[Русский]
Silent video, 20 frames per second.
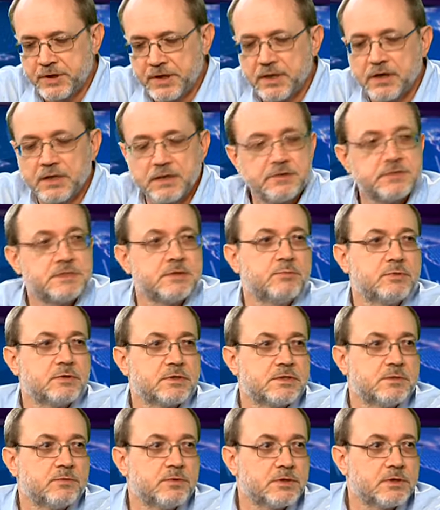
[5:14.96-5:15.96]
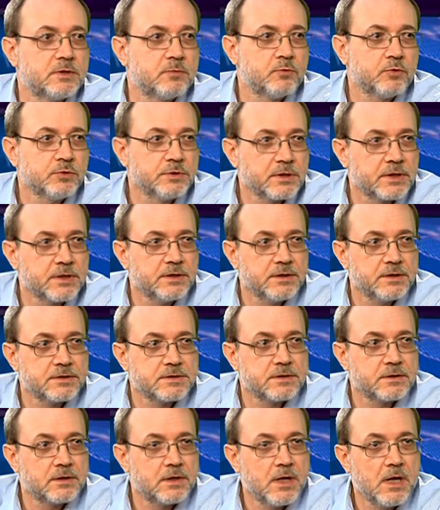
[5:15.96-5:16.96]
приехали к себе домой
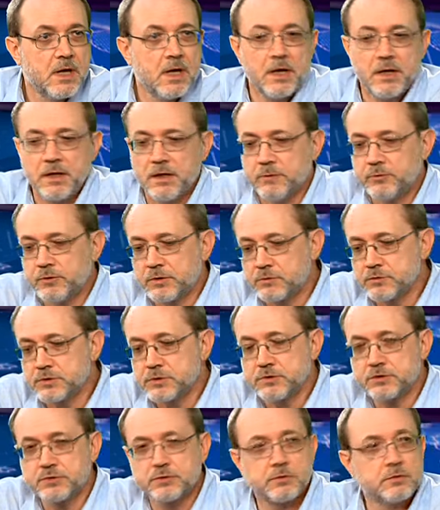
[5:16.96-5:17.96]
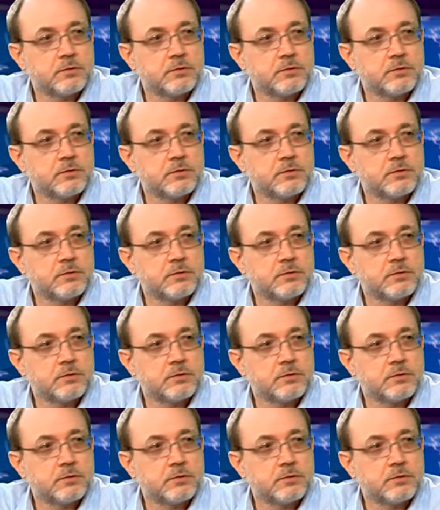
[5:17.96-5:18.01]
наконец-то. И обнаружил, да,